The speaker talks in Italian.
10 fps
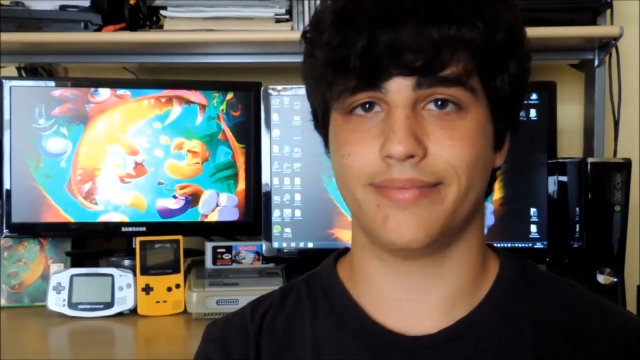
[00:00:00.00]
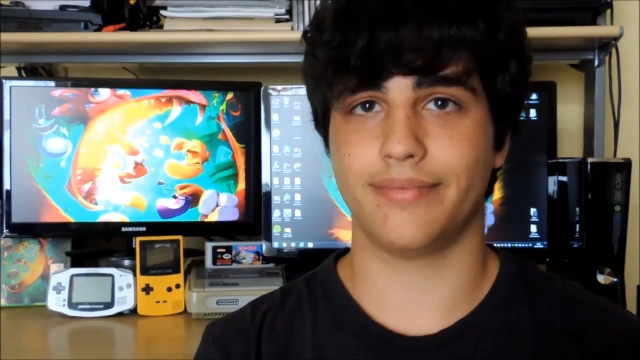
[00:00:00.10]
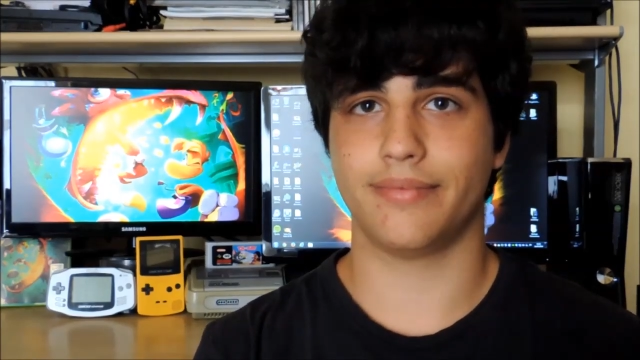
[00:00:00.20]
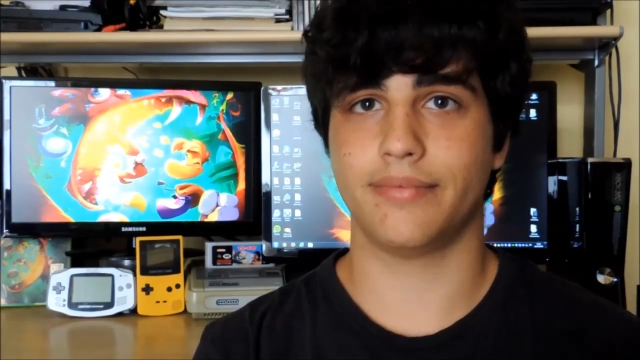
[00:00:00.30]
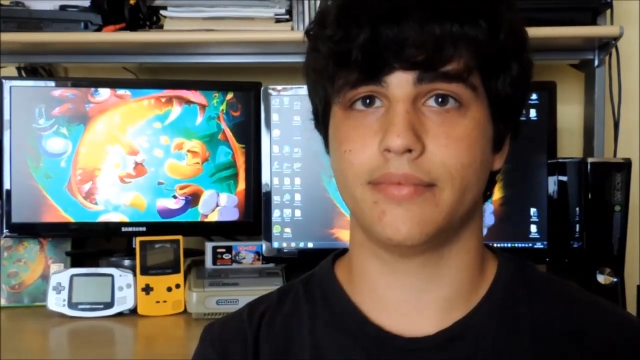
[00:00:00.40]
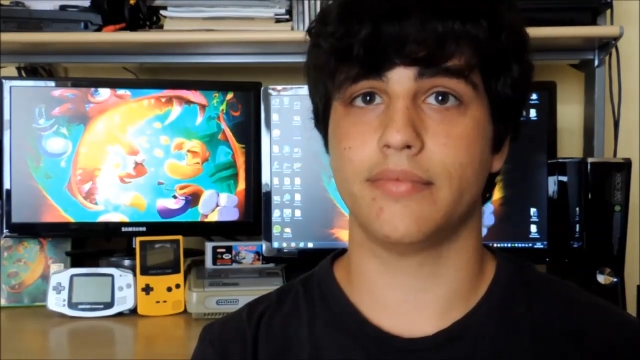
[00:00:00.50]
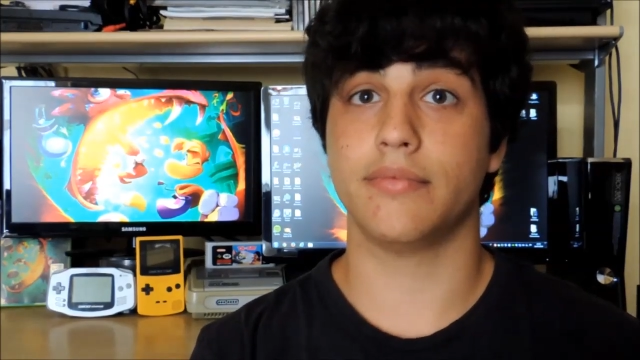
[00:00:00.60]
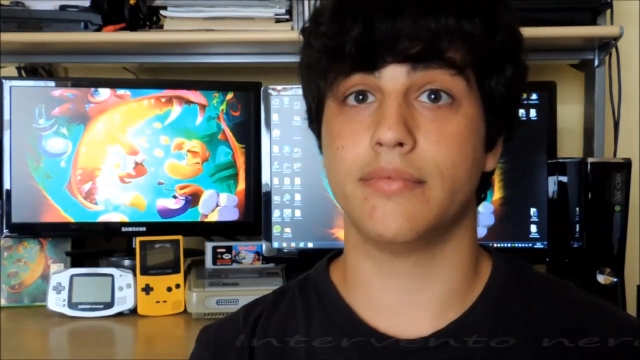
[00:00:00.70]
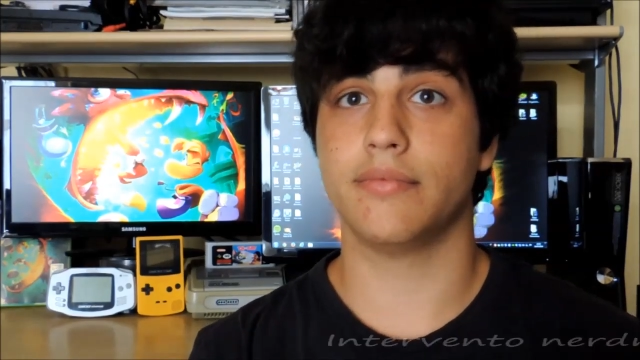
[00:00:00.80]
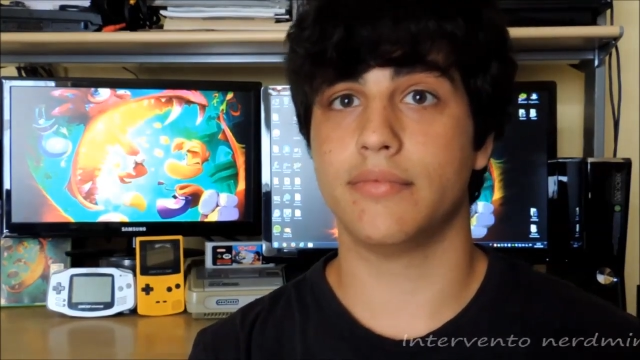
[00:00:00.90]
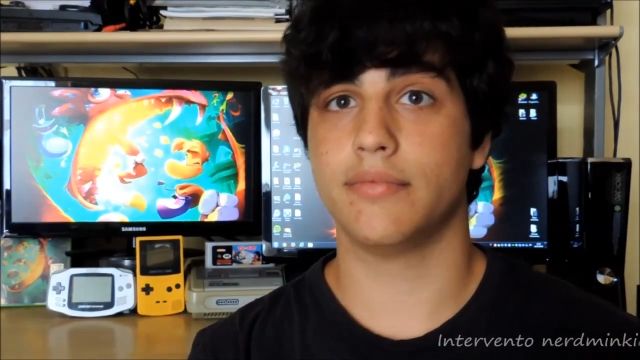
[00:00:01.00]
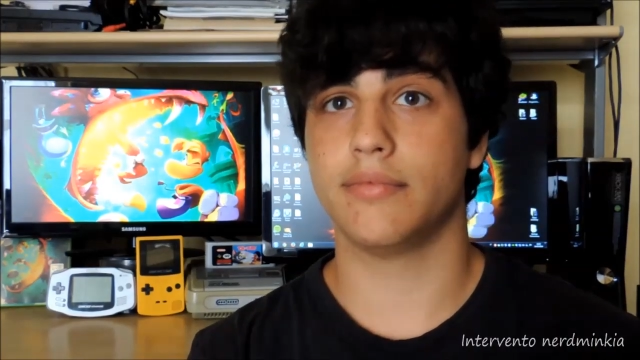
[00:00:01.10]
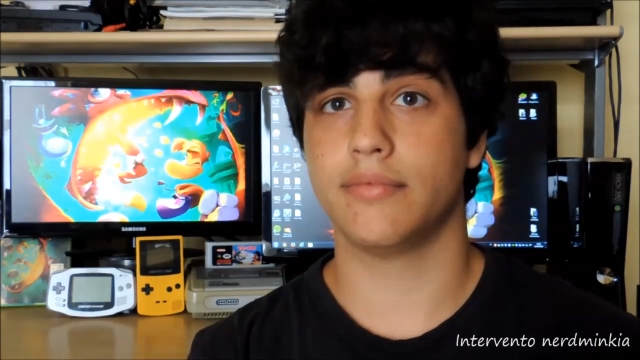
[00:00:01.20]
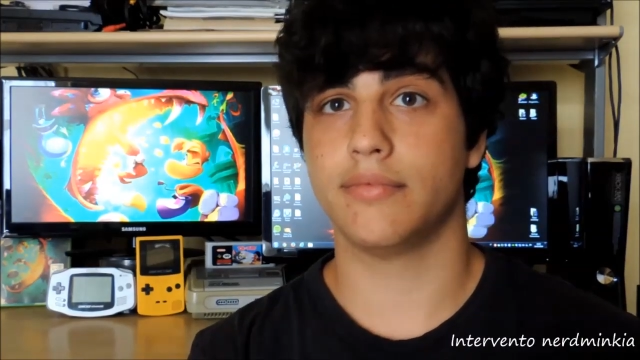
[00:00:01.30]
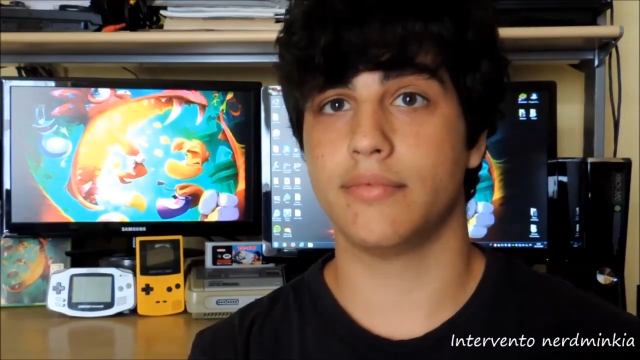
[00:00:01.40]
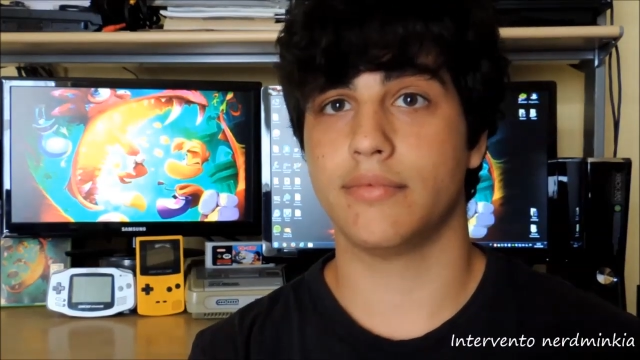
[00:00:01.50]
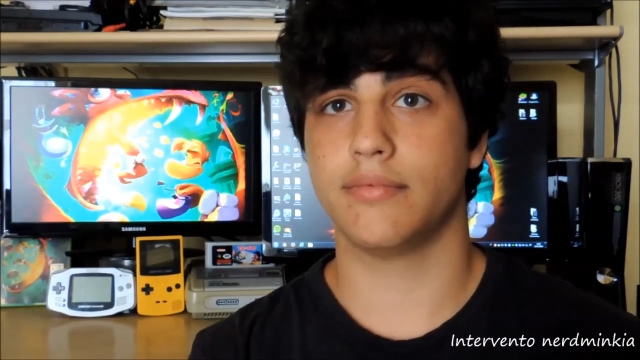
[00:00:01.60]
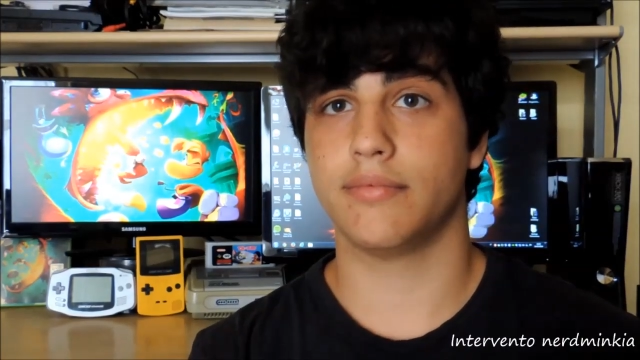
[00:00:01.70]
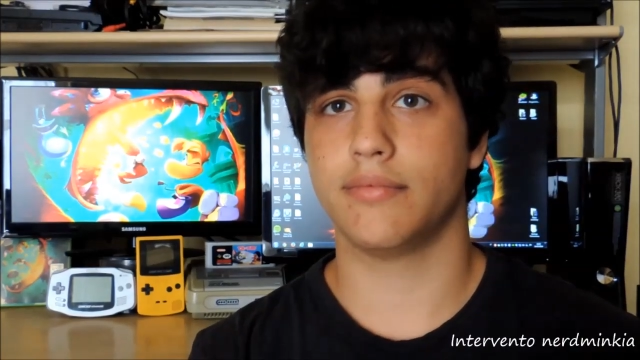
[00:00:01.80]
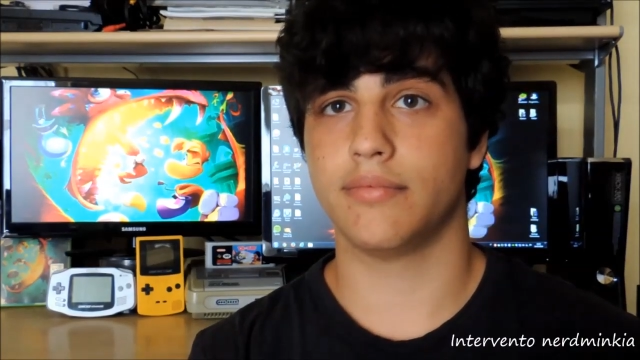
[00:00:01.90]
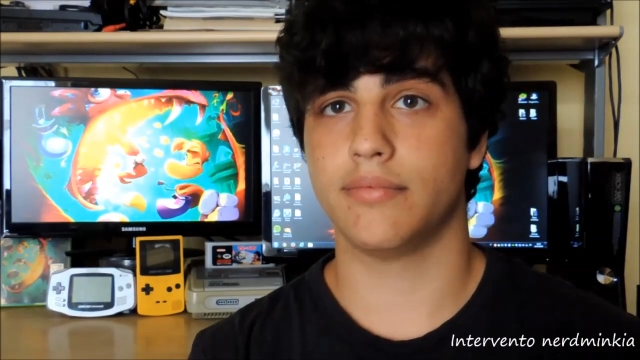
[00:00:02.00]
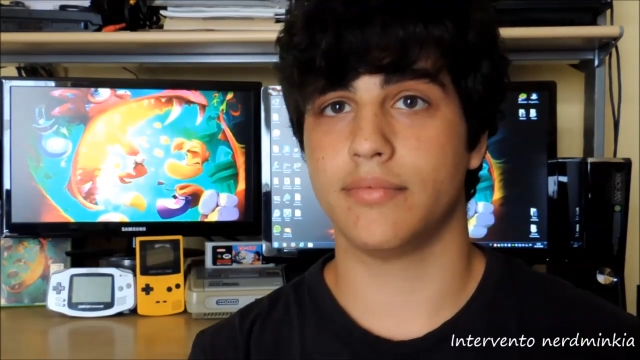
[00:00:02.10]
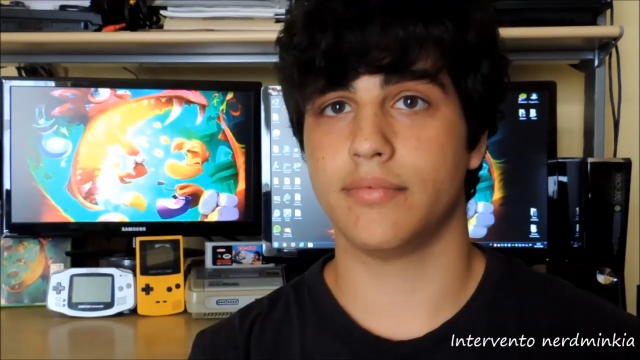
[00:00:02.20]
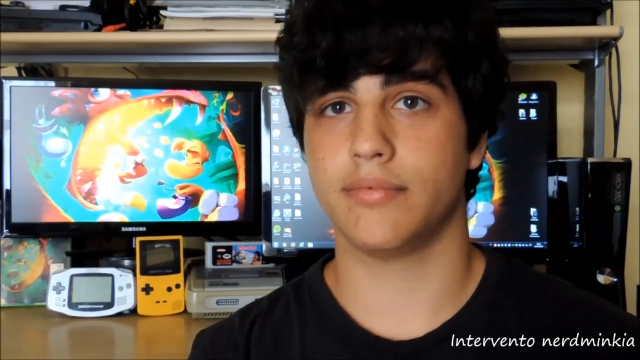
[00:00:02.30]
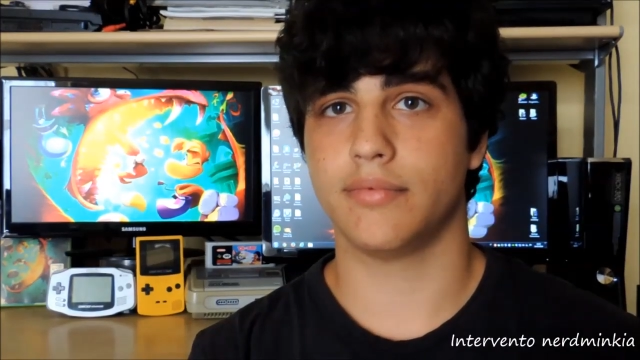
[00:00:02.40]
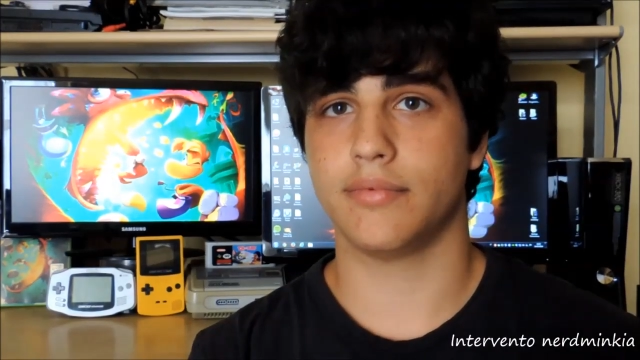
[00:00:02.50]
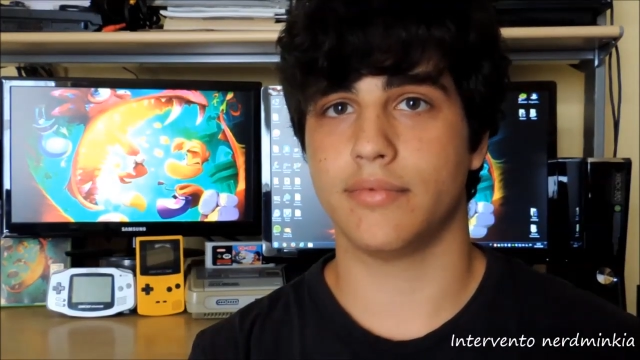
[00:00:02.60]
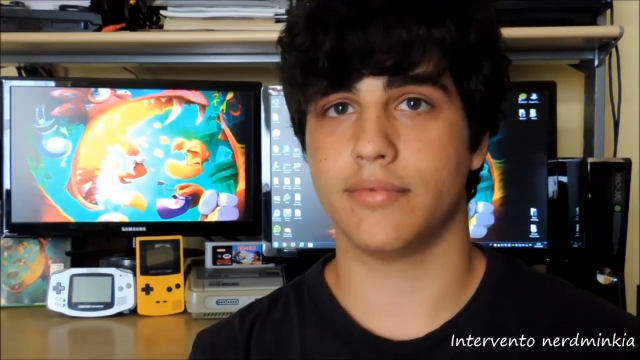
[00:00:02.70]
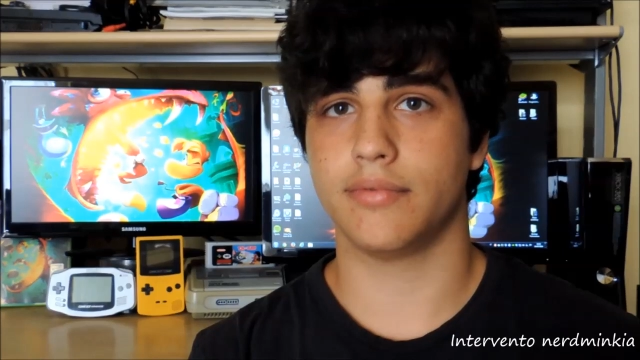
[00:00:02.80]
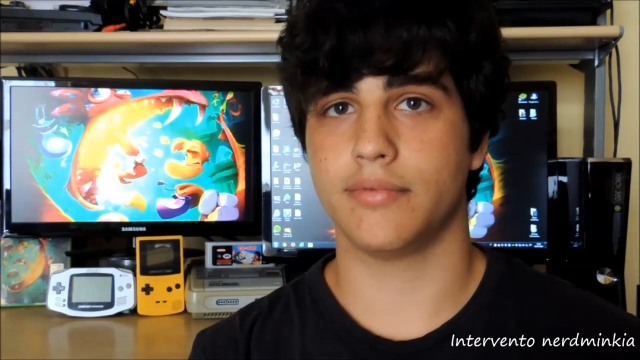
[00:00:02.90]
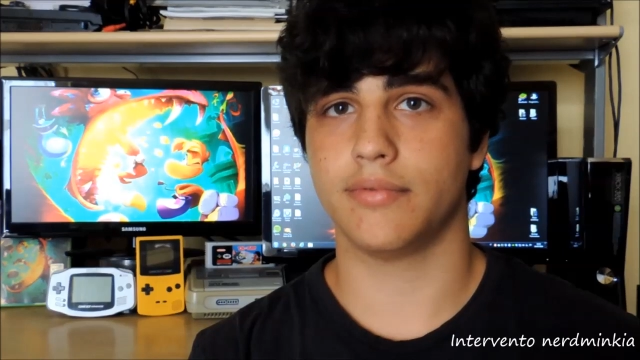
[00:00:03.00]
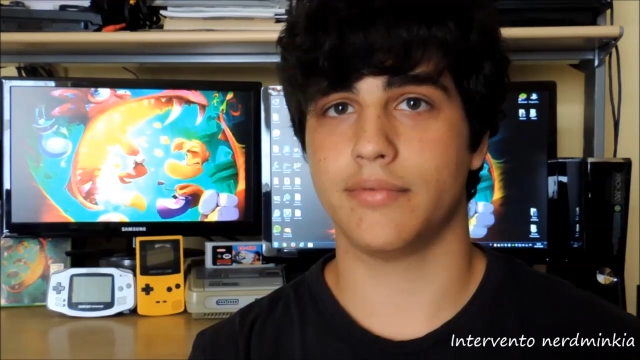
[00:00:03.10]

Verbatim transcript: Gibbon, ma stiamo parlando di Minecraft,